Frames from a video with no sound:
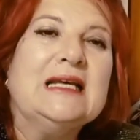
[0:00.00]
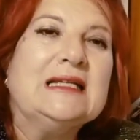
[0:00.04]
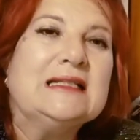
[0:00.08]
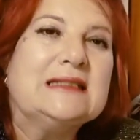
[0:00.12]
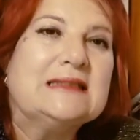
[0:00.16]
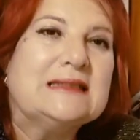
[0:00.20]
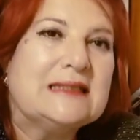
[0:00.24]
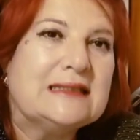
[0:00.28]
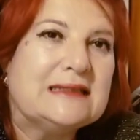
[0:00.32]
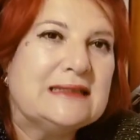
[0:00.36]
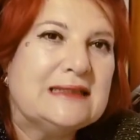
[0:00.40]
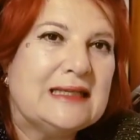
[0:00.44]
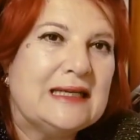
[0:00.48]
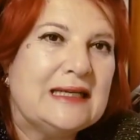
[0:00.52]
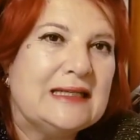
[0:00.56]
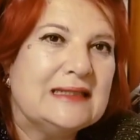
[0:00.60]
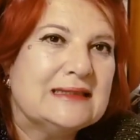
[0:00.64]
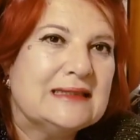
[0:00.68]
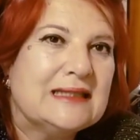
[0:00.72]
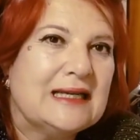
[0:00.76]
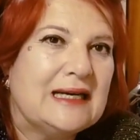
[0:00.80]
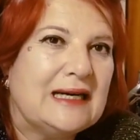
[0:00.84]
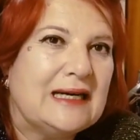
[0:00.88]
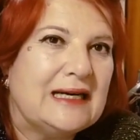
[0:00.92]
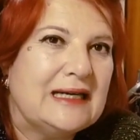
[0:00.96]

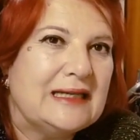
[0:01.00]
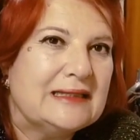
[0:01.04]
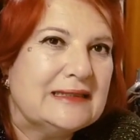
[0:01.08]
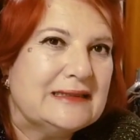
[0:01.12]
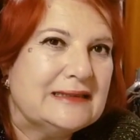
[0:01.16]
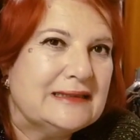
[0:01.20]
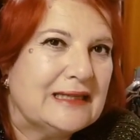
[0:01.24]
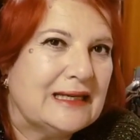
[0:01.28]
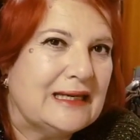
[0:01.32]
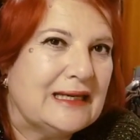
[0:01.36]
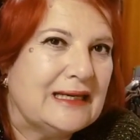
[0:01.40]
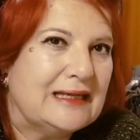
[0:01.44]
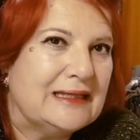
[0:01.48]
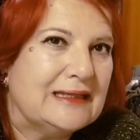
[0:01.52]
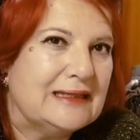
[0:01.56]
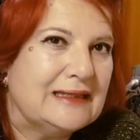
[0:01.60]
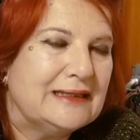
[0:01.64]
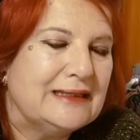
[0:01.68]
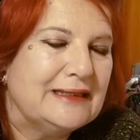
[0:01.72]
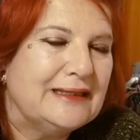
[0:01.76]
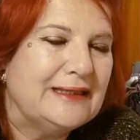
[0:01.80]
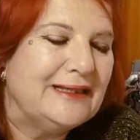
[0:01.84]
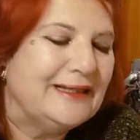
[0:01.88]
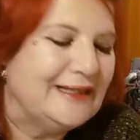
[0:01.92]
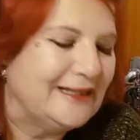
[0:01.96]
Zaten ay eh,
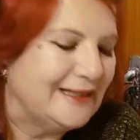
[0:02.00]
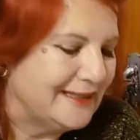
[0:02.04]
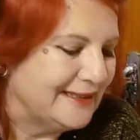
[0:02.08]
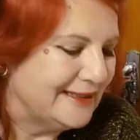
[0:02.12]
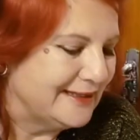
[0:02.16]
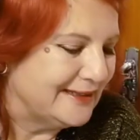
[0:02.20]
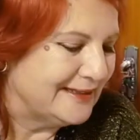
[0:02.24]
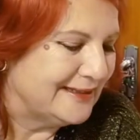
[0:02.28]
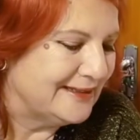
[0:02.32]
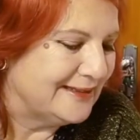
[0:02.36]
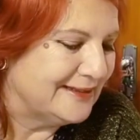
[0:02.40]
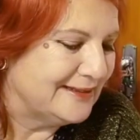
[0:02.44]
eh,